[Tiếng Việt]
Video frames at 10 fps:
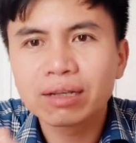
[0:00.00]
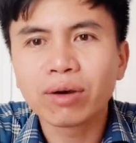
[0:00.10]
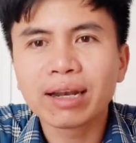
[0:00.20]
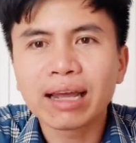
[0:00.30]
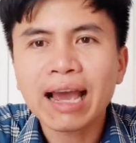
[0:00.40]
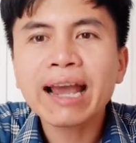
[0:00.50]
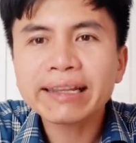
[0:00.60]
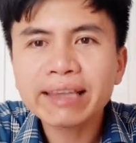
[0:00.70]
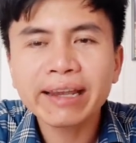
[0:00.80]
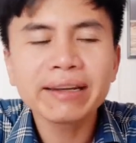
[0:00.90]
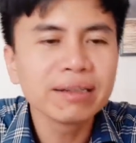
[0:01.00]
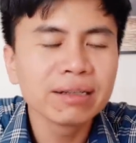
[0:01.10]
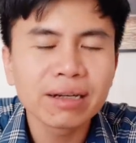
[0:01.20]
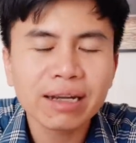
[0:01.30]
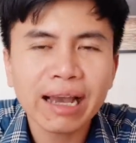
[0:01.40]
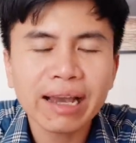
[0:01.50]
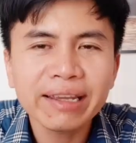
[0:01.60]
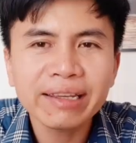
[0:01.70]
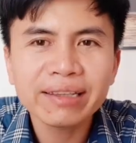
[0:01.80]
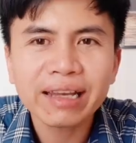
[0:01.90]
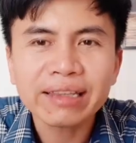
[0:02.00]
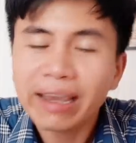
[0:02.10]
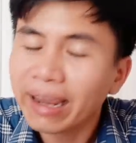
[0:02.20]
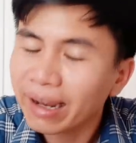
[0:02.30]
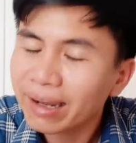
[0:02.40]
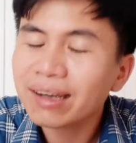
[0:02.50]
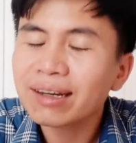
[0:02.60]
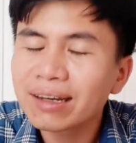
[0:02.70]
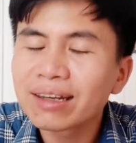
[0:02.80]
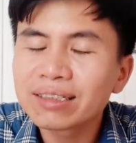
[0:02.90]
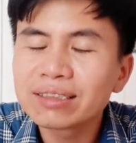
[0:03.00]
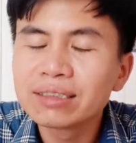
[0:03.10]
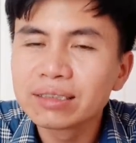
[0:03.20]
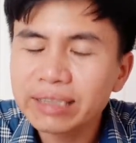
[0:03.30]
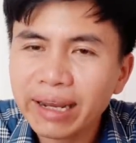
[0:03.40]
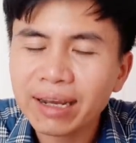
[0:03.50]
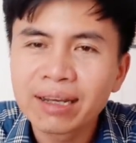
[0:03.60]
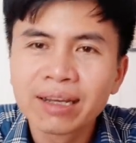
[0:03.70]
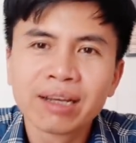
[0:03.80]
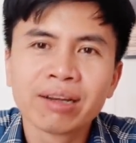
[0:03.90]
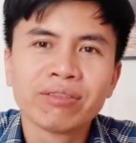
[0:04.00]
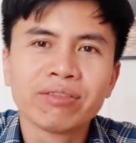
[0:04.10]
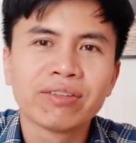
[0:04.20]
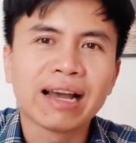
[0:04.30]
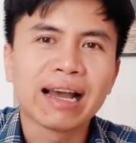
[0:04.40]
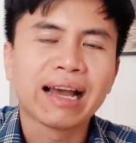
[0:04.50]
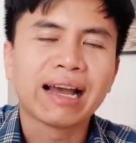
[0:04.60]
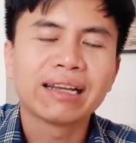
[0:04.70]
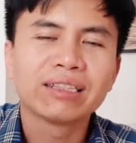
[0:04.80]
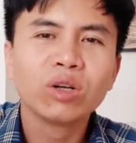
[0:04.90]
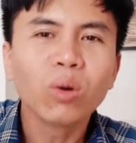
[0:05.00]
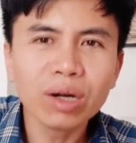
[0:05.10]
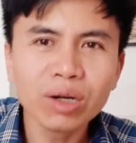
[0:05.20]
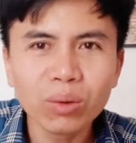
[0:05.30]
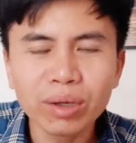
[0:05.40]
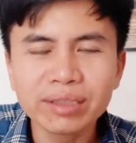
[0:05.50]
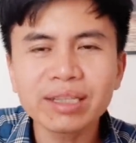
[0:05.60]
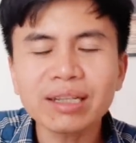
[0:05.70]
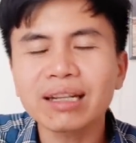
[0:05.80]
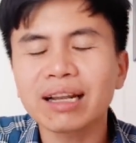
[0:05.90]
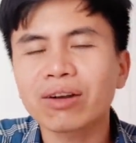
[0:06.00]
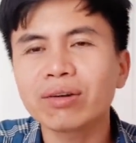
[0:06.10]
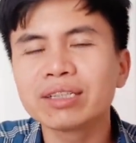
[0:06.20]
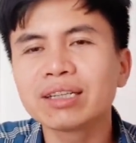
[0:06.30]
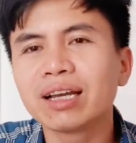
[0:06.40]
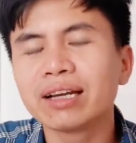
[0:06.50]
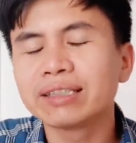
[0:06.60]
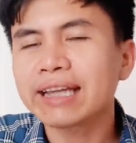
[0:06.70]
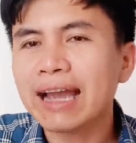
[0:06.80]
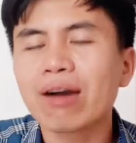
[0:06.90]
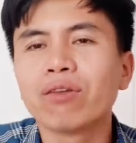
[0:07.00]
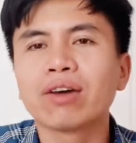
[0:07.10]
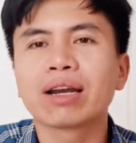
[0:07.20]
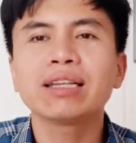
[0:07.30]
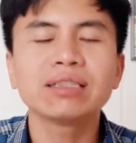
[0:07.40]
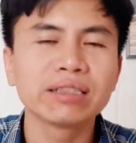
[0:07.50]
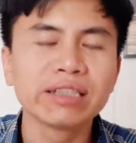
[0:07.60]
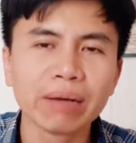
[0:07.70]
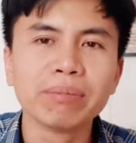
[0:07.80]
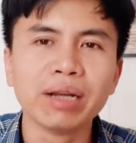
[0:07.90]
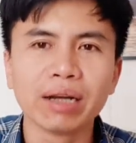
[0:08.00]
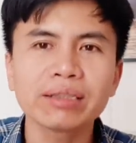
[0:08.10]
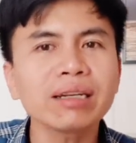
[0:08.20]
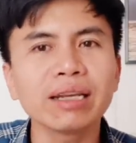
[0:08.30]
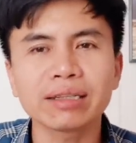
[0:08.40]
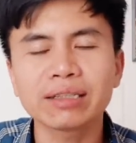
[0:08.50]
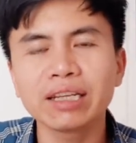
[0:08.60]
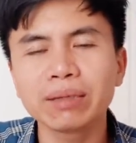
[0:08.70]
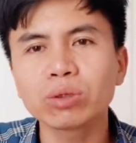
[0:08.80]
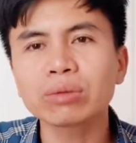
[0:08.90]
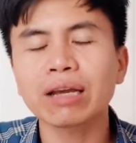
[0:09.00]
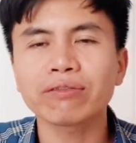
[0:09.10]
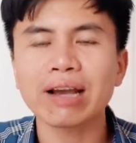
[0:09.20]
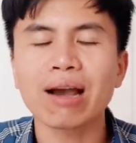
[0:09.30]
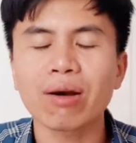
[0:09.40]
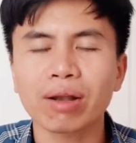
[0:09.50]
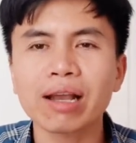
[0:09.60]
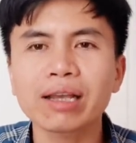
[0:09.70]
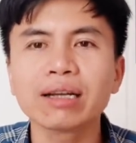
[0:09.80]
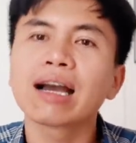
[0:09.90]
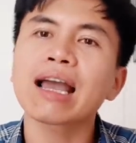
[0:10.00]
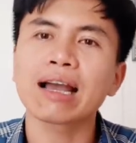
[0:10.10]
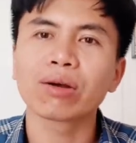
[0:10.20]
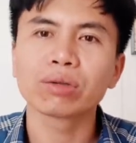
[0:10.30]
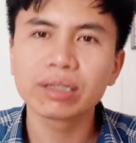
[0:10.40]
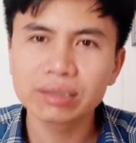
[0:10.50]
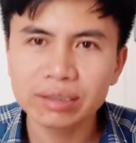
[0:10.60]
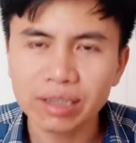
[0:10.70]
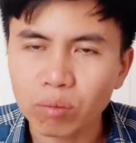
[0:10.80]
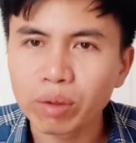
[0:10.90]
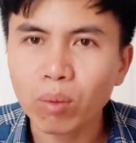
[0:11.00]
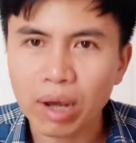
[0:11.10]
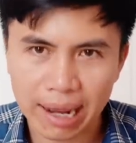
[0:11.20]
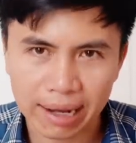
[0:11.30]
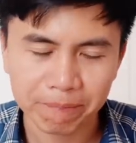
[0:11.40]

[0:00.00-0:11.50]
gọi là hai tay đưa cái cái thẻ ờ, giữ xe và luôn luôn rất là có những lời chào và cái sự niềm nở nhất định khi chúng ta vào các cái cửa hàng của thế giới di động để mua hàng